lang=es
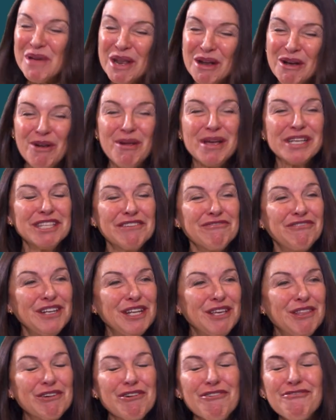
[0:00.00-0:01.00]
Pero lo has
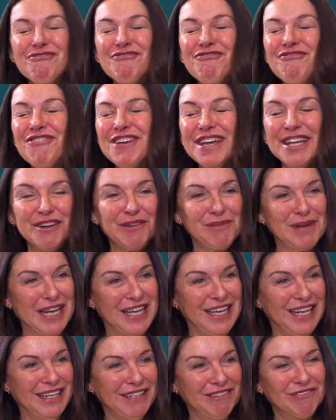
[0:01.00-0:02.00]
definido
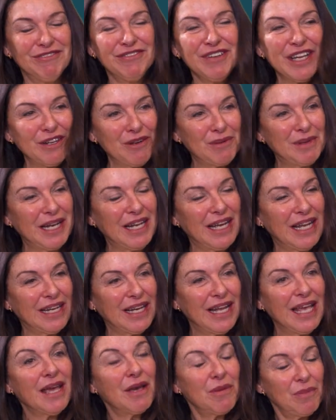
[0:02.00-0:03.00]
fenomenal,
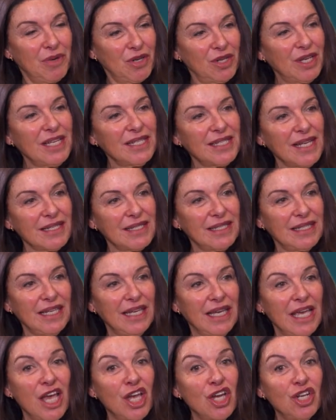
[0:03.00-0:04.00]
fenomenal. Porque es
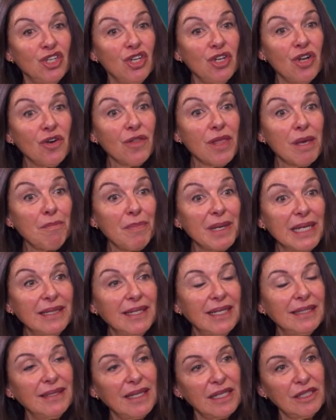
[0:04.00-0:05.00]
así, no
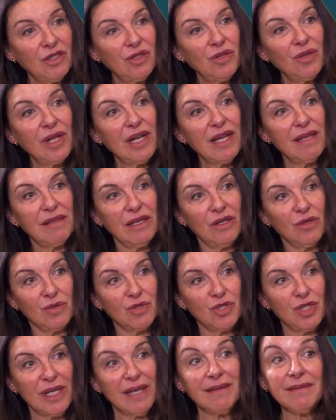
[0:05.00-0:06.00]
depende tanto de la
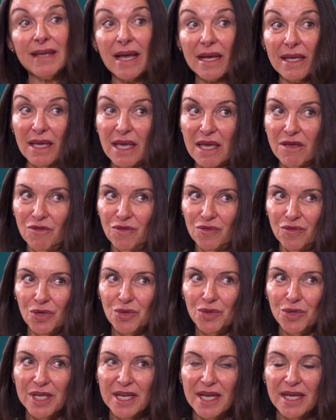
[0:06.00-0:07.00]
circunstancia que
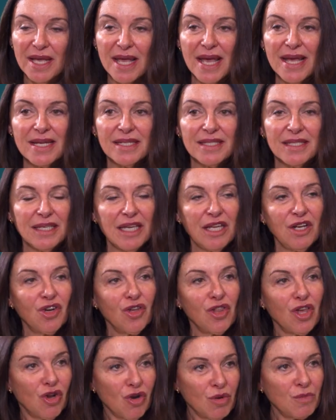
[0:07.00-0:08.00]
influye,
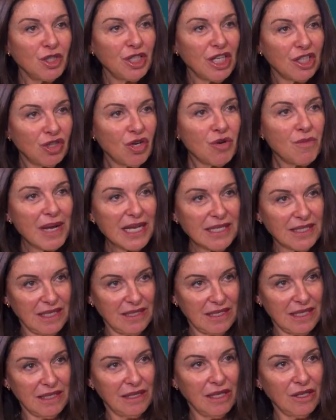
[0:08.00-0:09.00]
sino de cómo te tomas
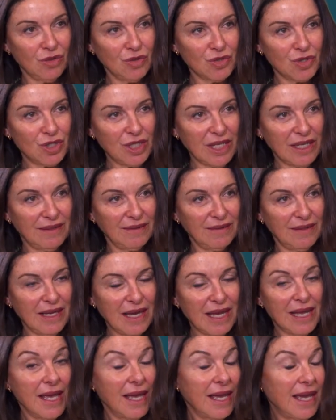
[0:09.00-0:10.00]
esa
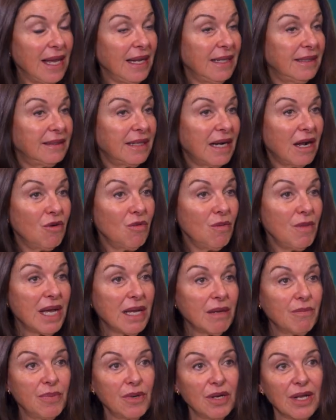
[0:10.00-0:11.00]
circunstancia. El
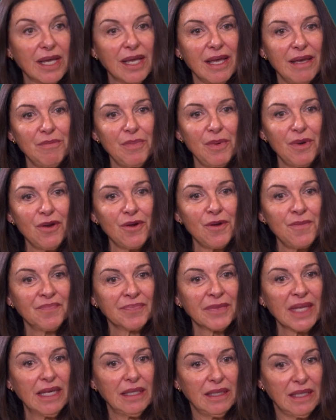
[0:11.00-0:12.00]
trauma, por ejemplo,
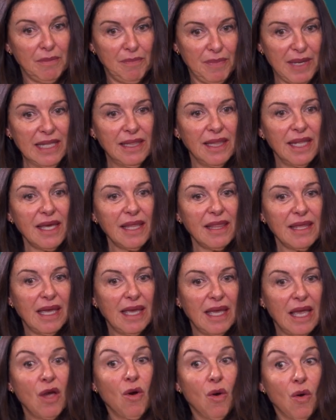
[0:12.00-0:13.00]
depende
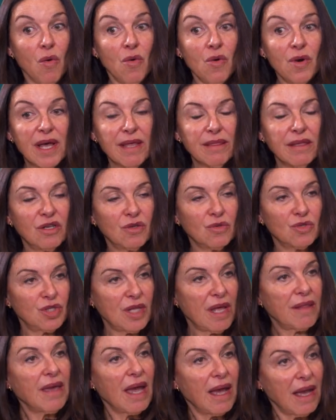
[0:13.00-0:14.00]
de una
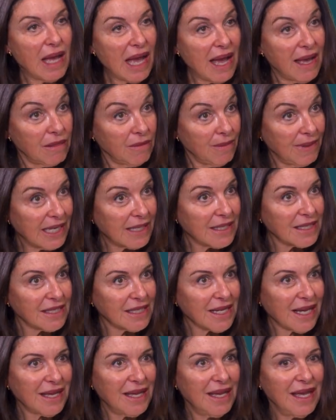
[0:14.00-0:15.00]
circunstancia
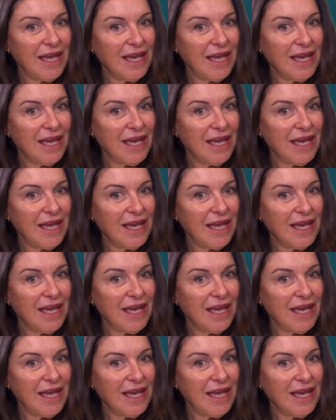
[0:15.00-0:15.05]
adversa